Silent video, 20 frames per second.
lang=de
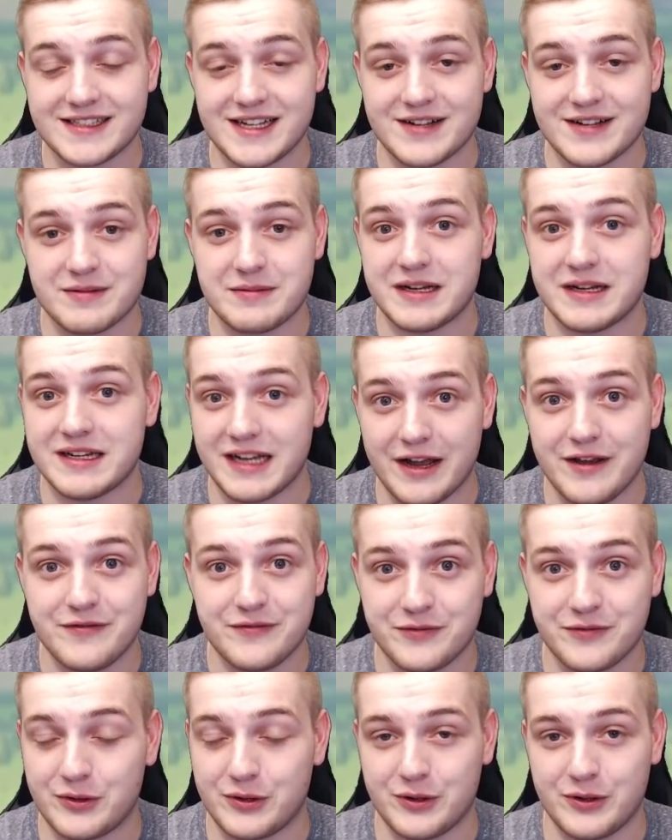Einfach mal live
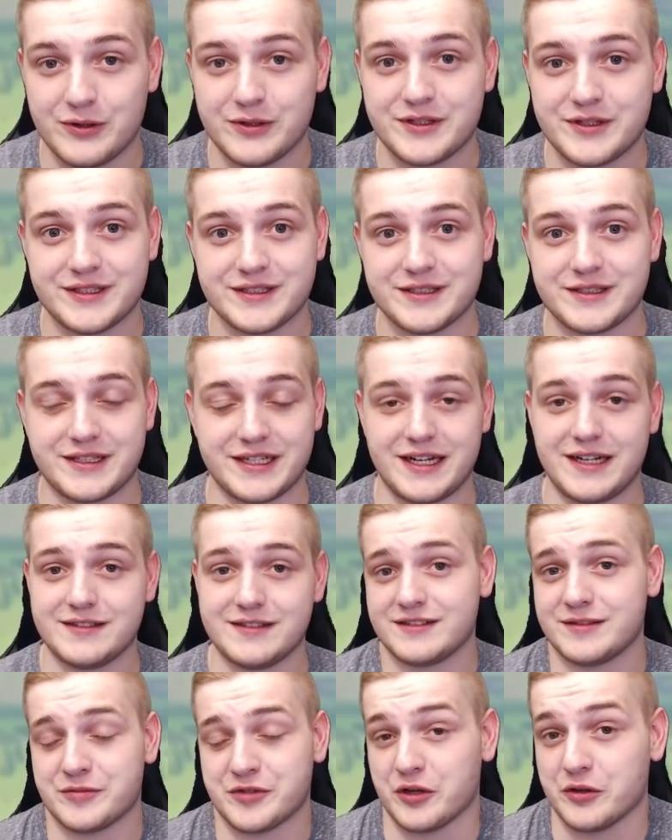vor Ort äh,
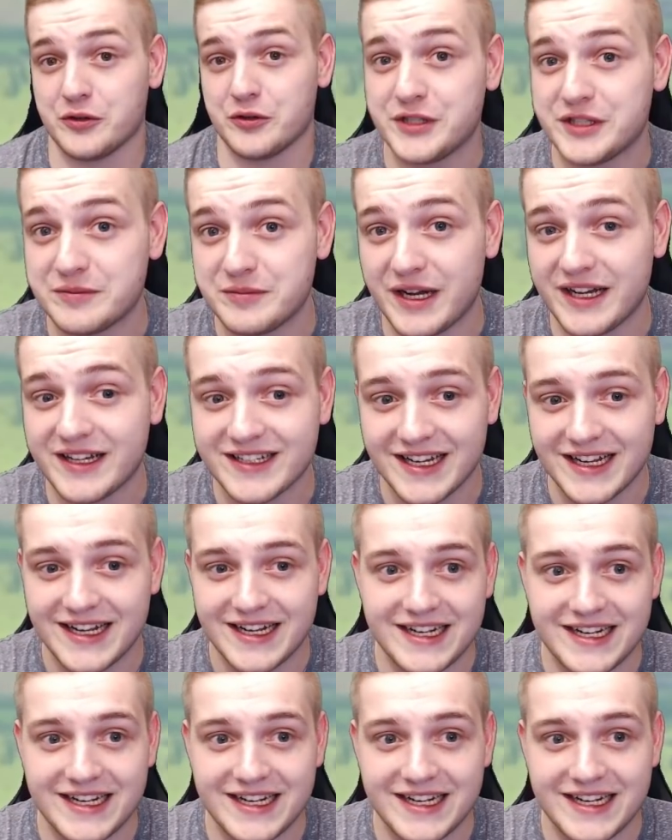casten, habe ich auch noch nie gemacht.